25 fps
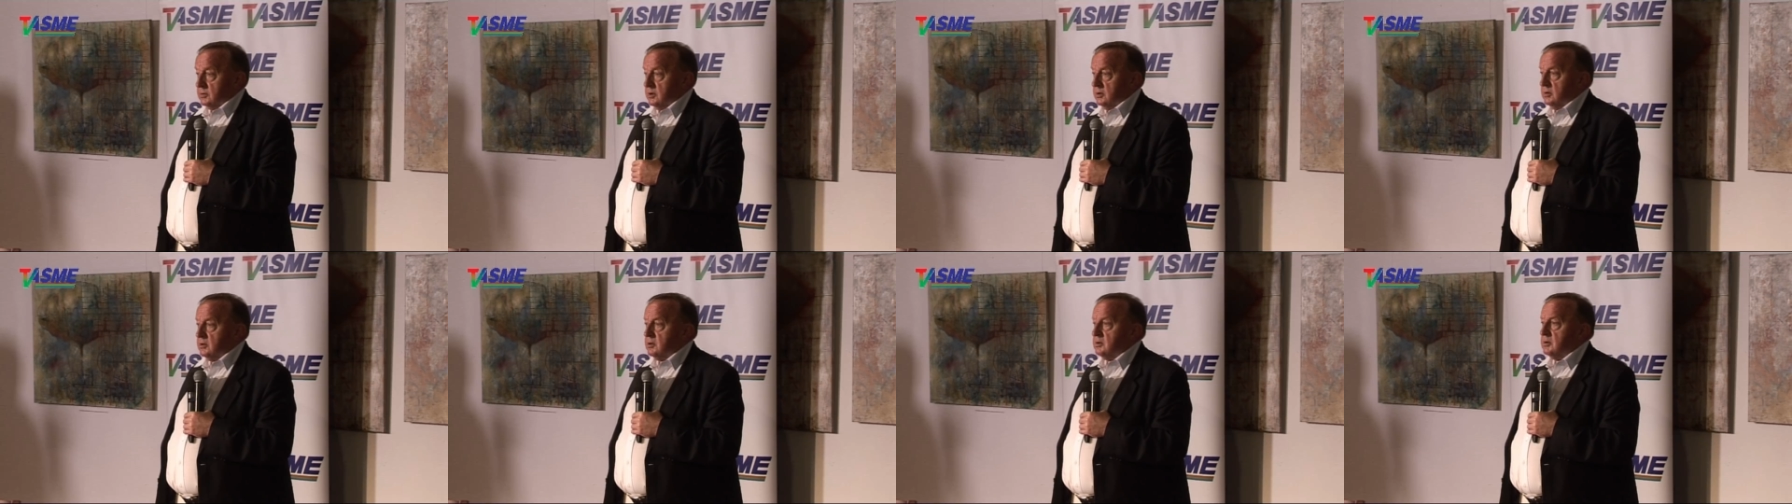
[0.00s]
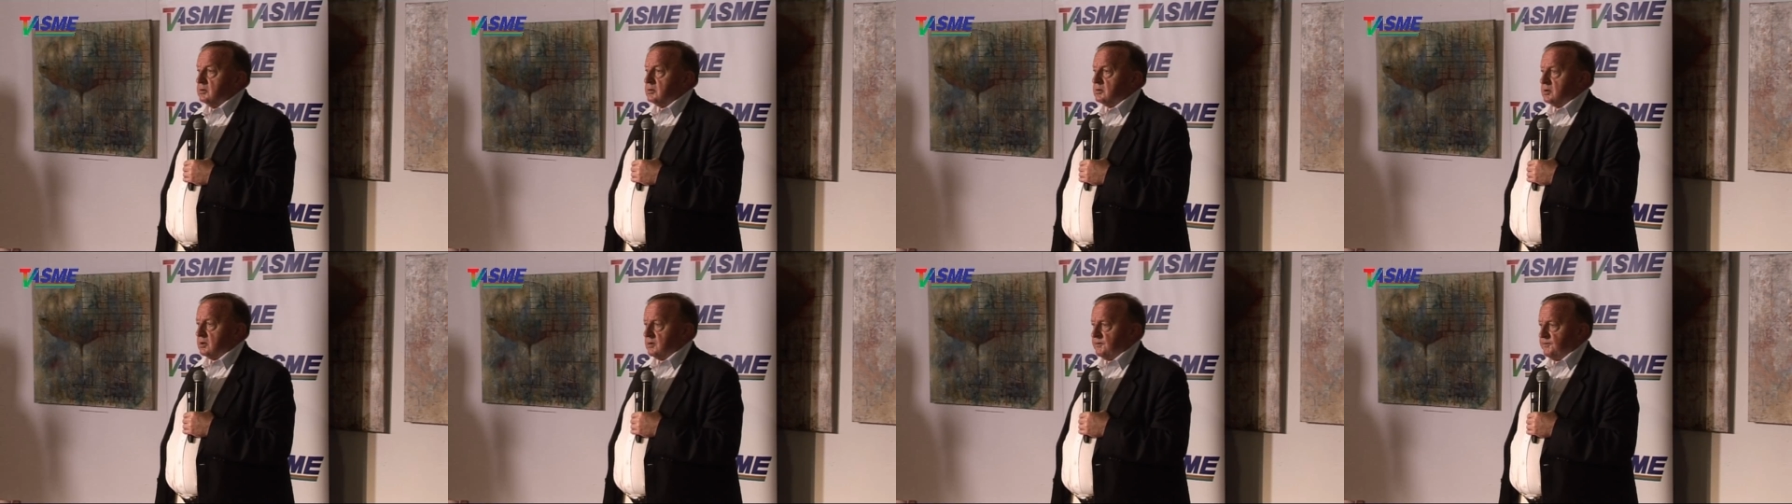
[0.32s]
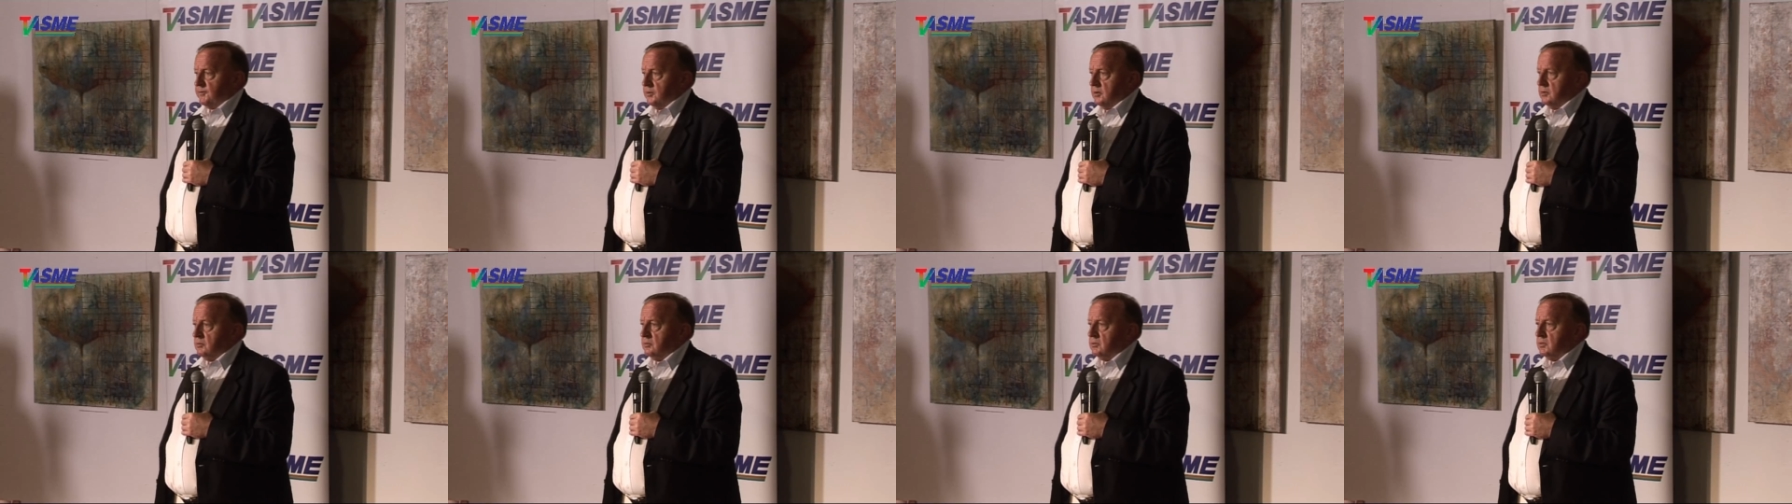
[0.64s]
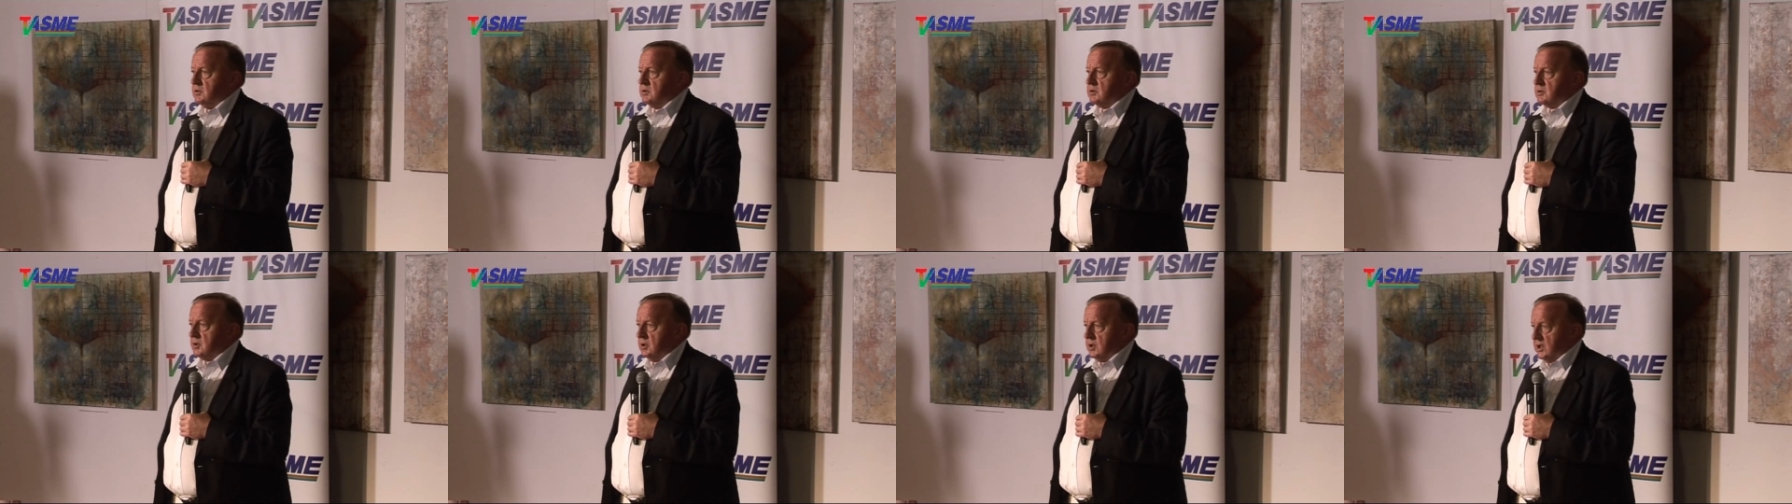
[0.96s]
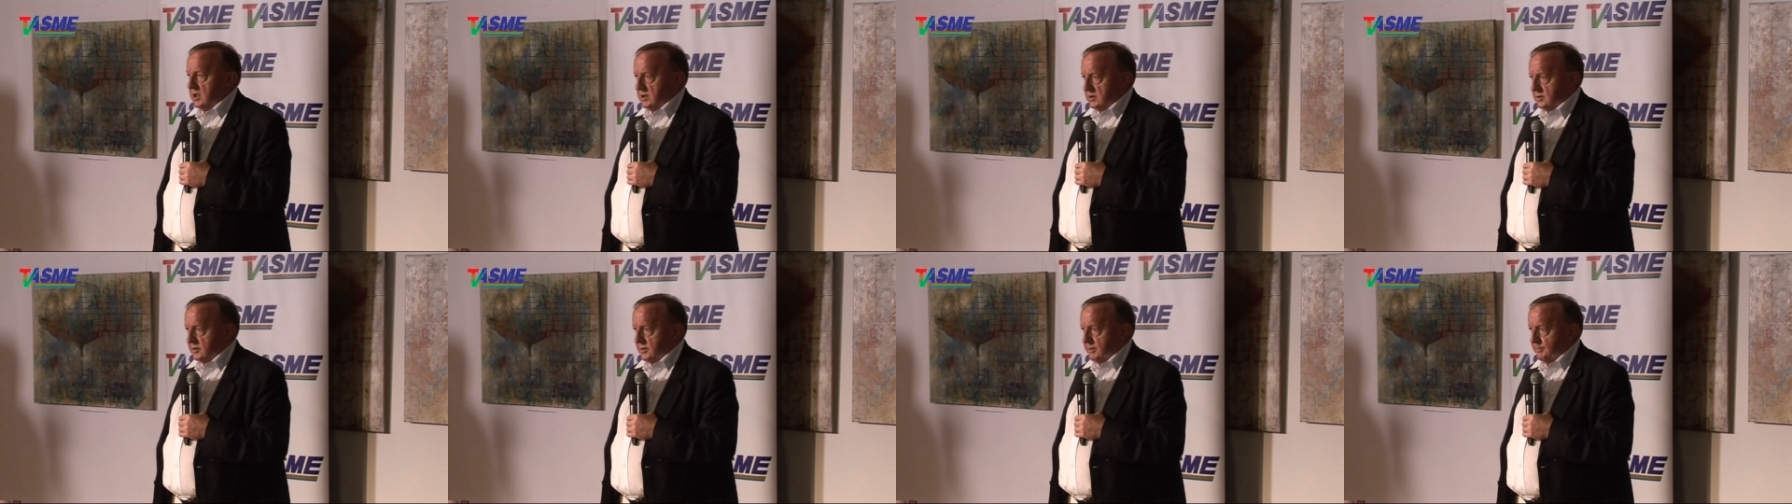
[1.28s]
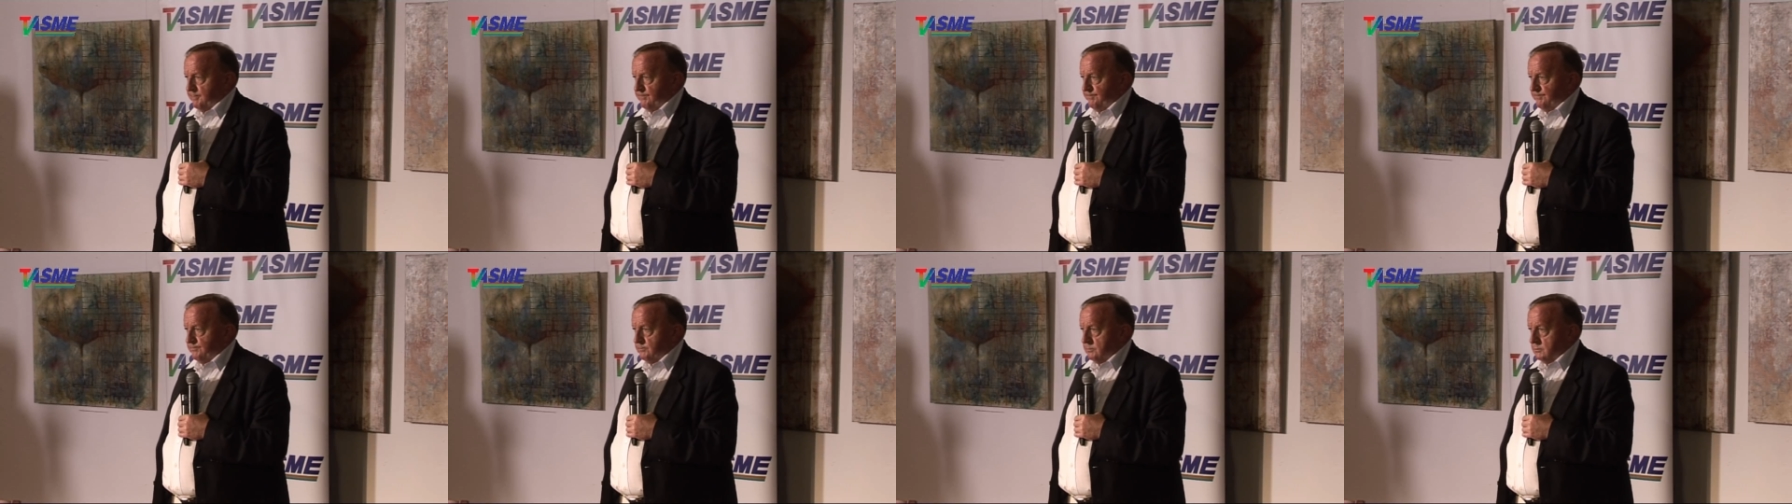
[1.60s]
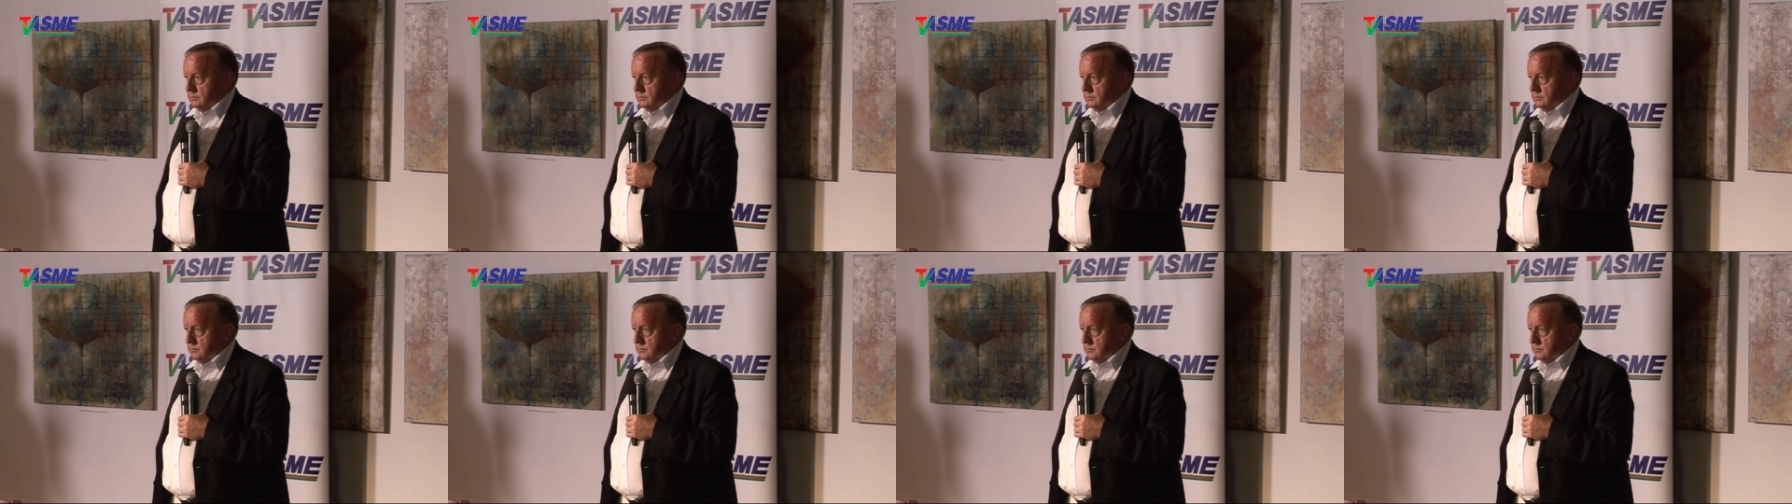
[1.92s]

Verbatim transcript: tylko krwią i żelazem.